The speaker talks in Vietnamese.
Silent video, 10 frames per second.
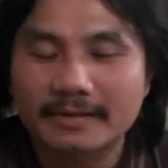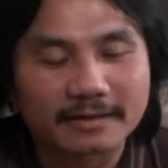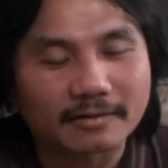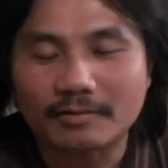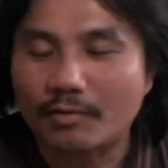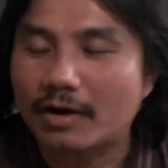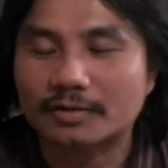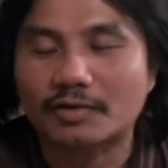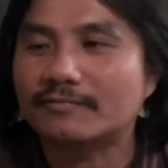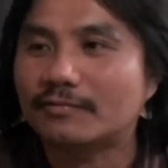Thì đó là
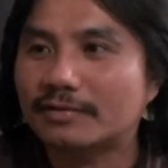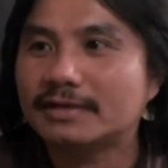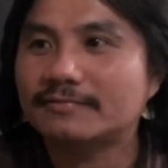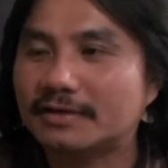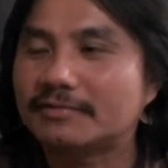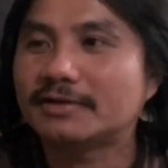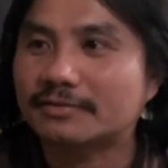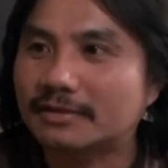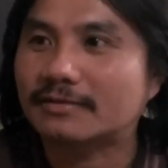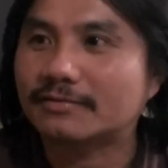hoàn toàn vô lý và điều đích
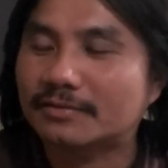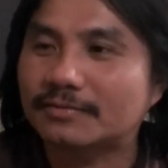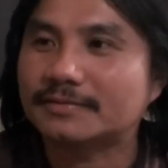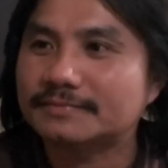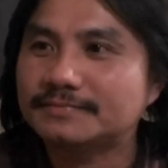của lịch đối với tôi.